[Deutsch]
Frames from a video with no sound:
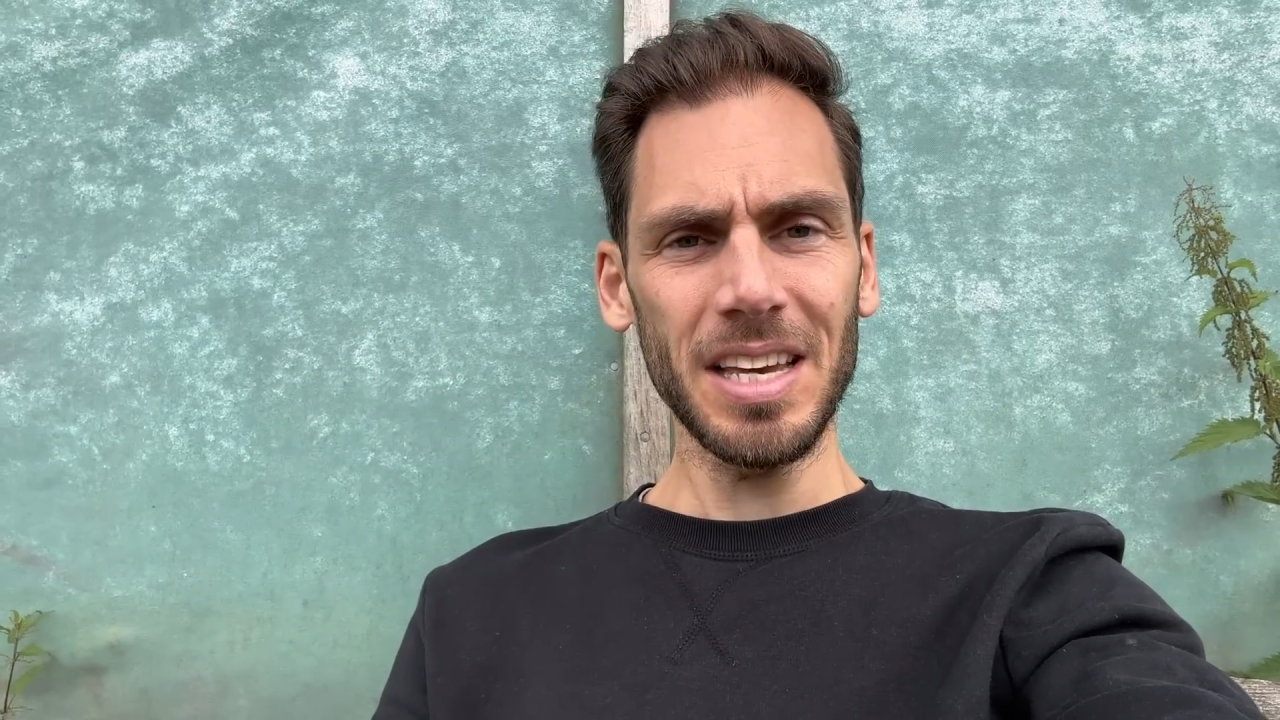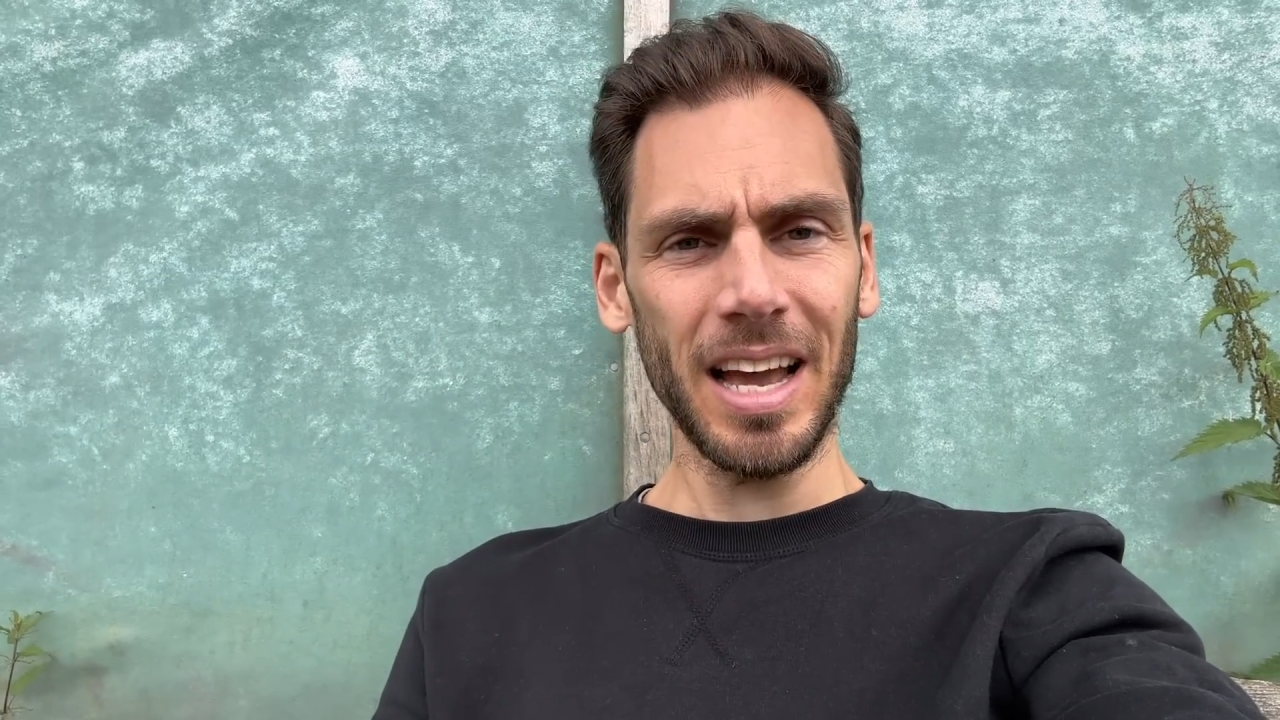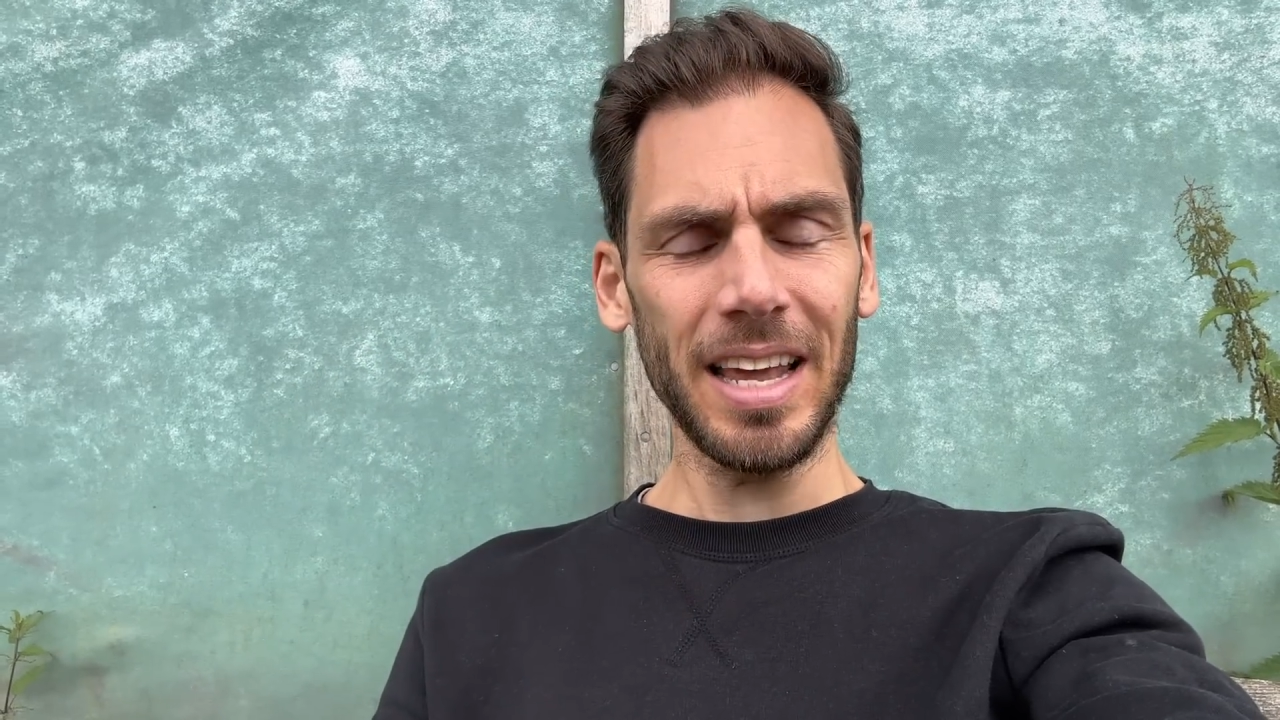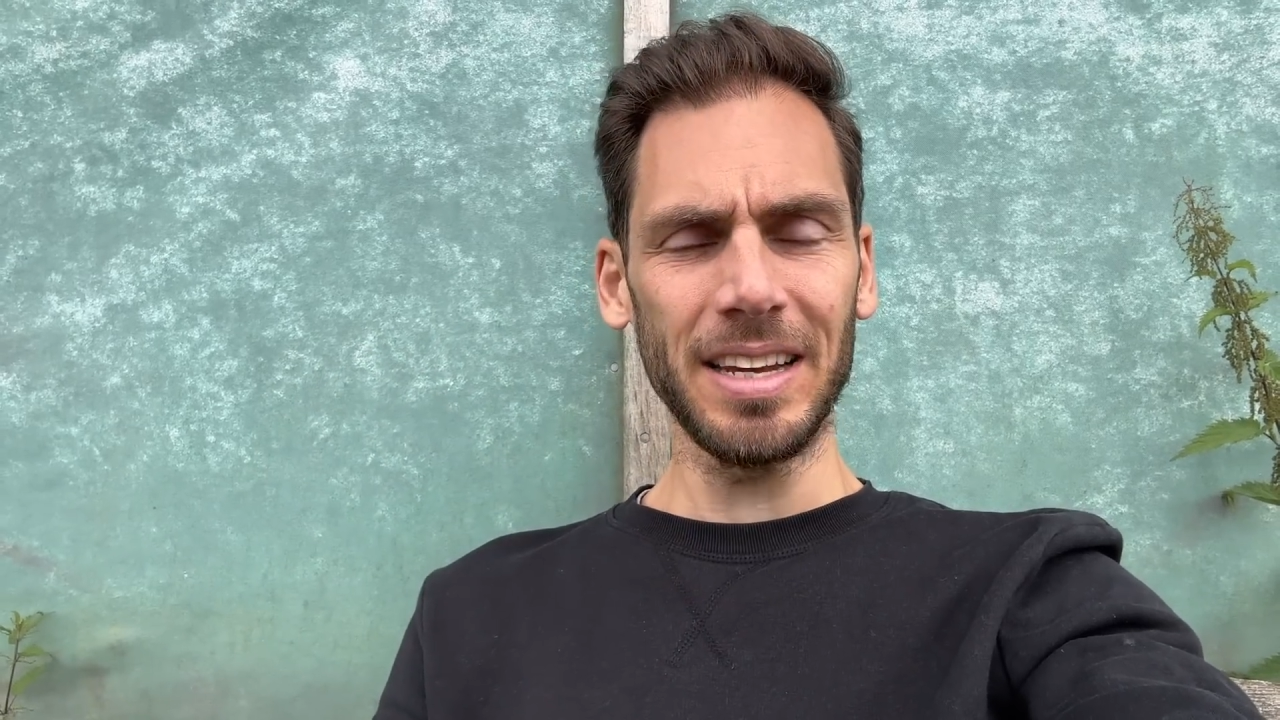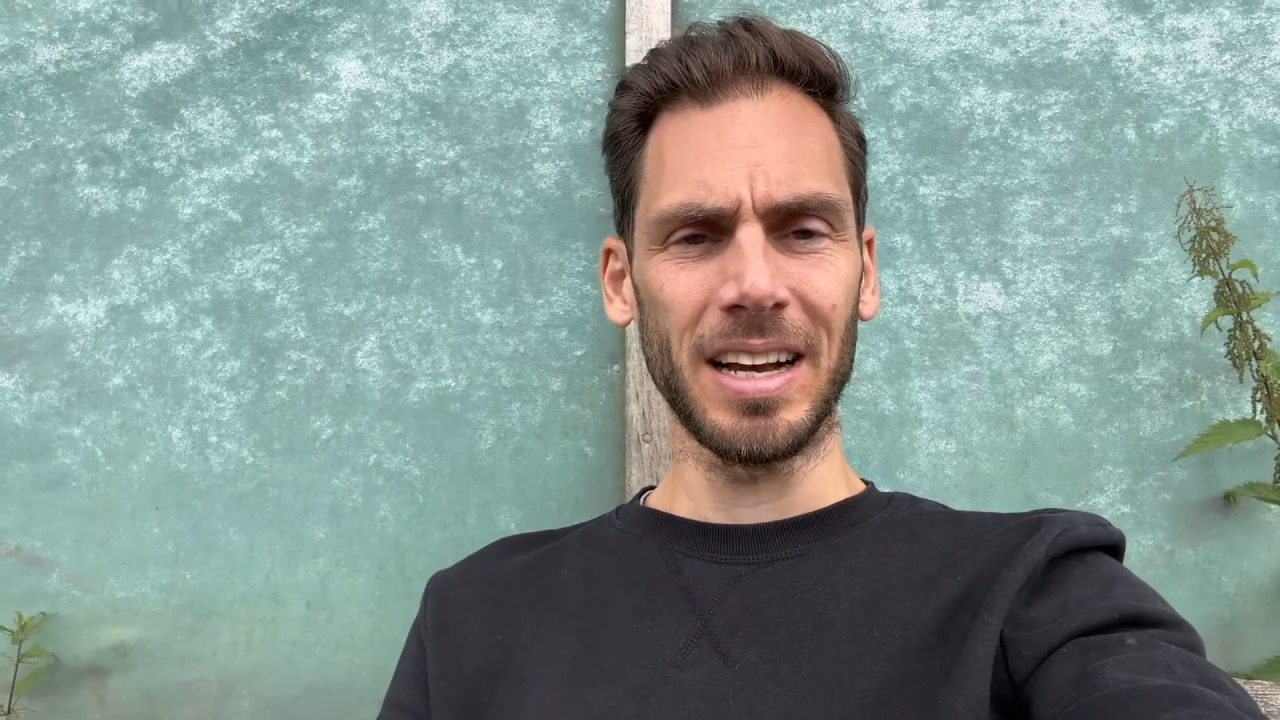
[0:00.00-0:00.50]

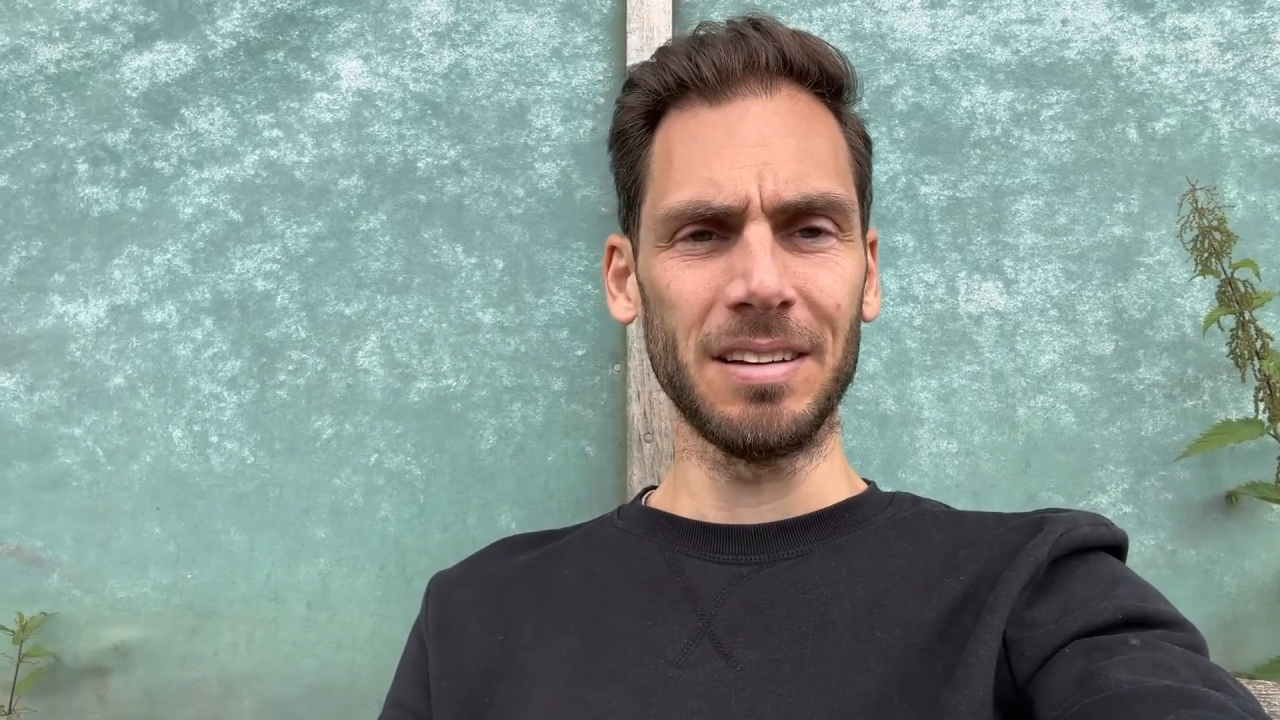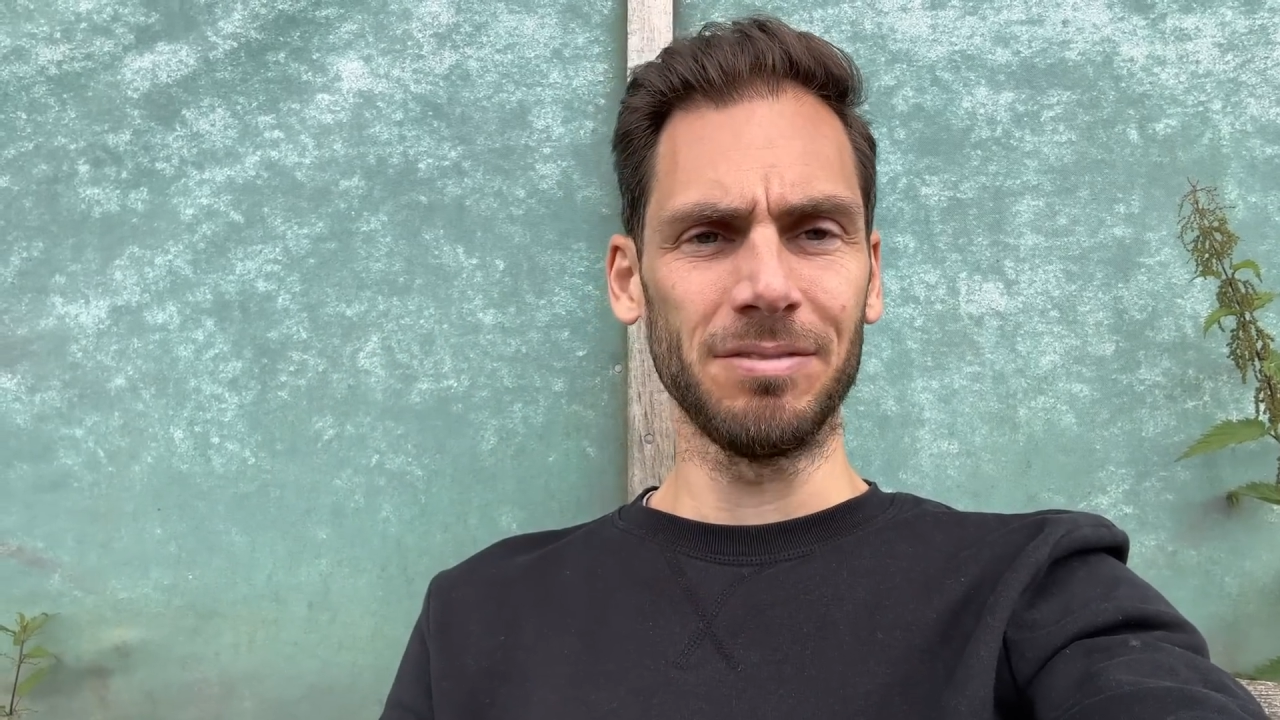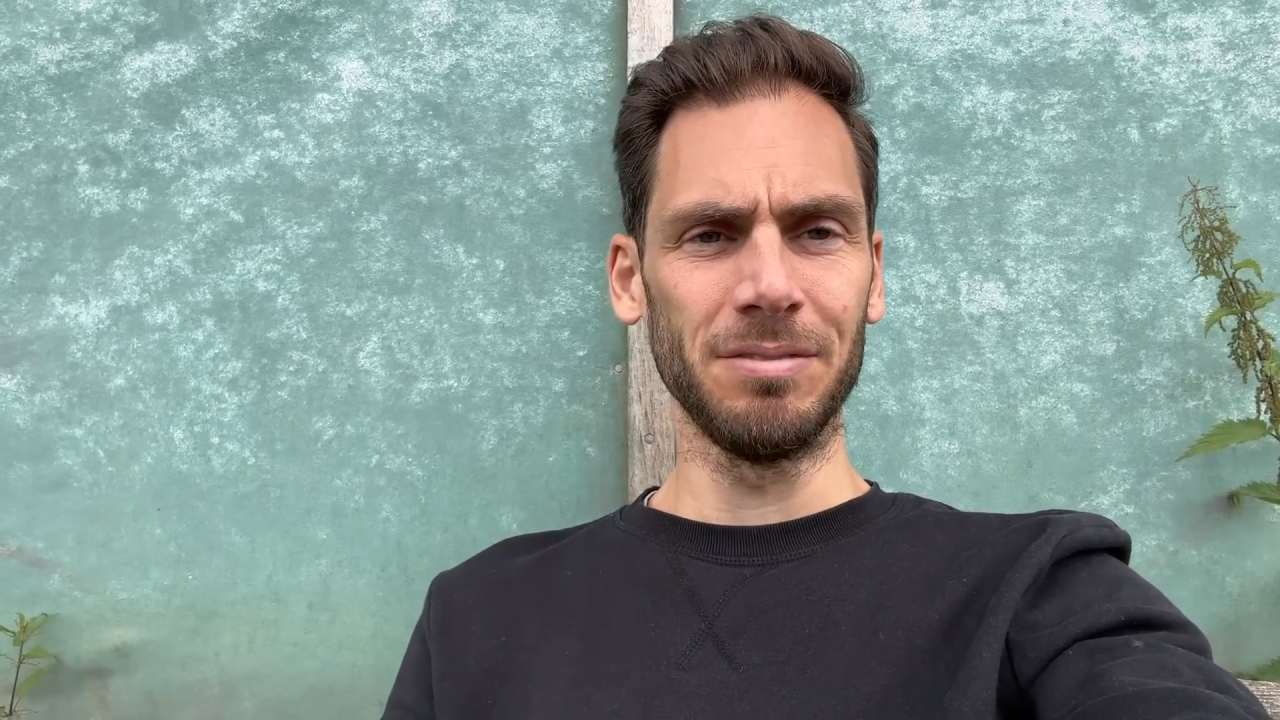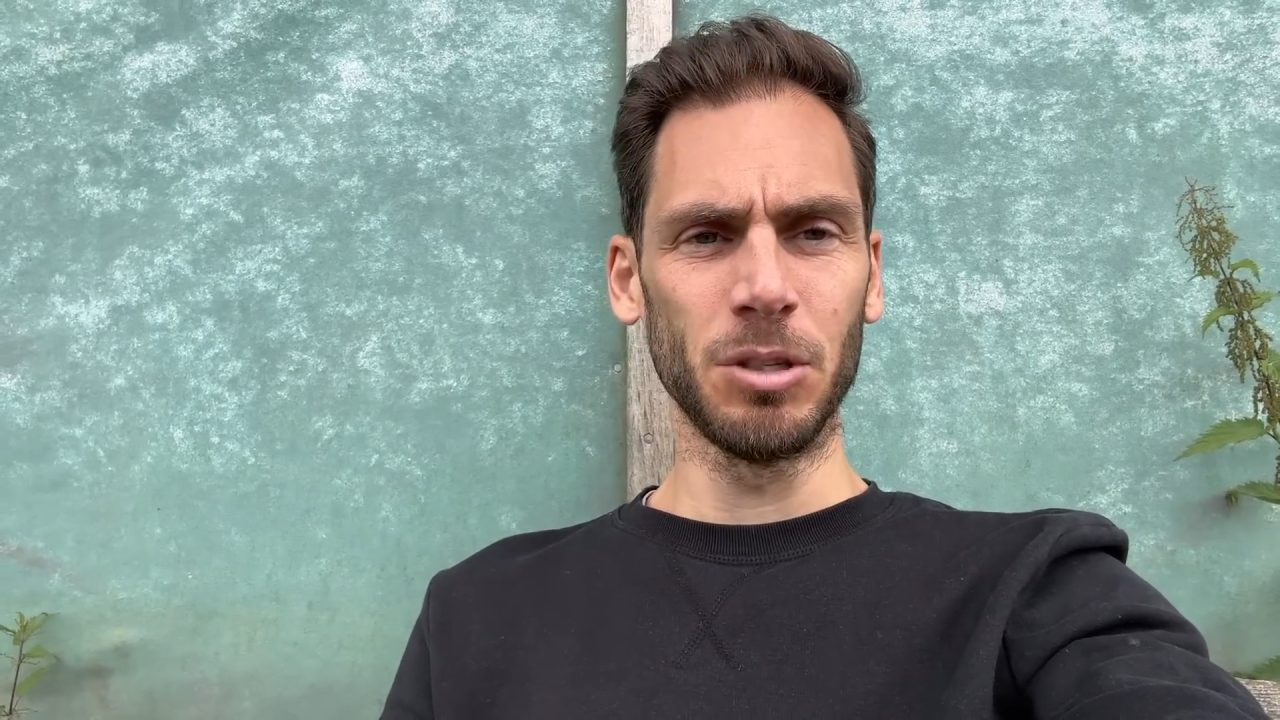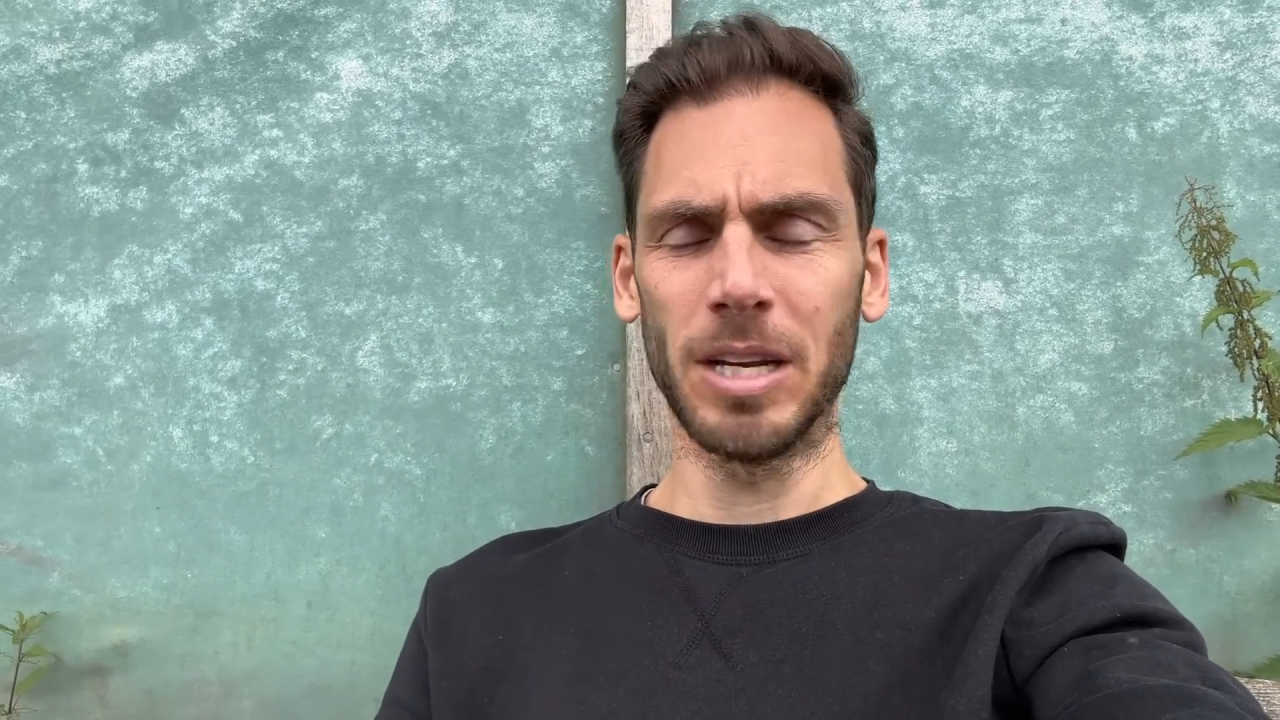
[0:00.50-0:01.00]

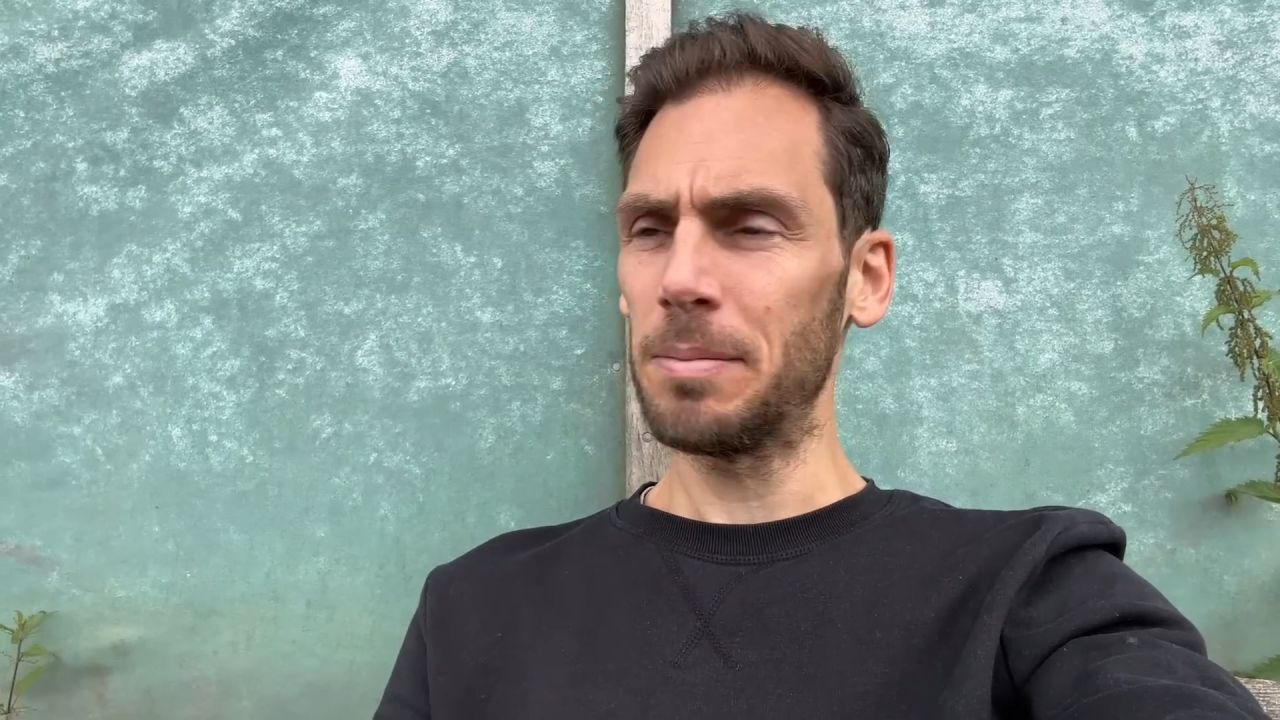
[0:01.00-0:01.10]
eingreifen wird.